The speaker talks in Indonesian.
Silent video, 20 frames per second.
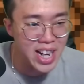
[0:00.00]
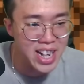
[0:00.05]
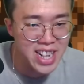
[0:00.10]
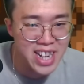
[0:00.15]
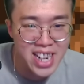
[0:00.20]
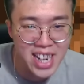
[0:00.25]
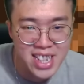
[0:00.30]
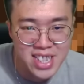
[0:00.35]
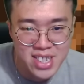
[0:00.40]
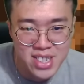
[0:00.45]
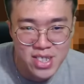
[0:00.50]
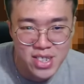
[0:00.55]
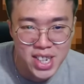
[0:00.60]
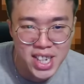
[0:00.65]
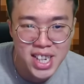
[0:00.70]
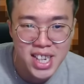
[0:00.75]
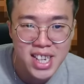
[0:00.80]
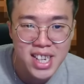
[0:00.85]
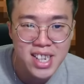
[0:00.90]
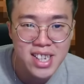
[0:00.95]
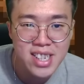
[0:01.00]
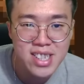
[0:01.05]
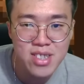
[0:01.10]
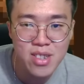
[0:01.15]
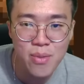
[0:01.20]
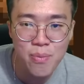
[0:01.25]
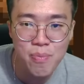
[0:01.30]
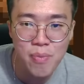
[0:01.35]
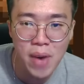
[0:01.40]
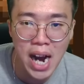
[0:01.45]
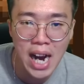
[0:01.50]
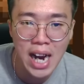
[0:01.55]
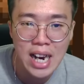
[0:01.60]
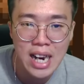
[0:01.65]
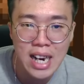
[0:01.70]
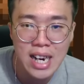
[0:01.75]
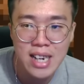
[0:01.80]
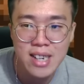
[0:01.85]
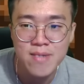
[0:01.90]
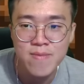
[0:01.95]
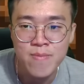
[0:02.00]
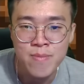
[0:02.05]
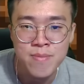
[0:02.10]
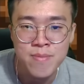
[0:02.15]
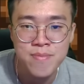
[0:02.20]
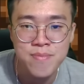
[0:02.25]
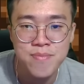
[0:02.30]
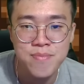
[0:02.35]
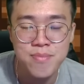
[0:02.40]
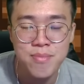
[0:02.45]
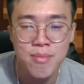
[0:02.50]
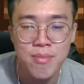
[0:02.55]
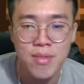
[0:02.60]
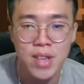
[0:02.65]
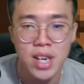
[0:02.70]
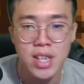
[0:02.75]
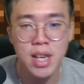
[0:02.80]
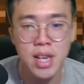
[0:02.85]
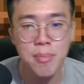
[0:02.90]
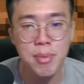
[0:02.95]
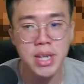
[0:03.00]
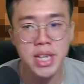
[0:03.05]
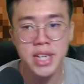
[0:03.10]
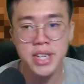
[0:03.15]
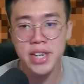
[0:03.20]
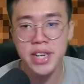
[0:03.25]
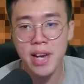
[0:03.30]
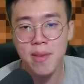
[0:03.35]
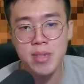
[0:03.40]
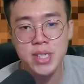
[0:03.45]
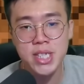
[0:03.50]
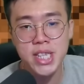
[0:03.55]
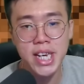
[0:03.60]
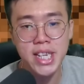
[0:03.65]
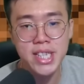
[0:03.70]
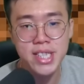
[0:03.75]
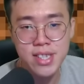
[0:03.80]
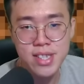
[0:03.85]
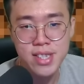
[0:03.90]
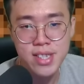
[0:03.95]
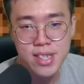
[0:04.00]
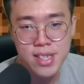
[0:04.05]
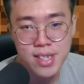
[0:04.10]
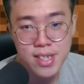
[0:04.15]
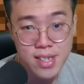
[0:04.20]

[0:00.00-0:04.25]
keren cuy. Sumpah. Dia bikin games, guys.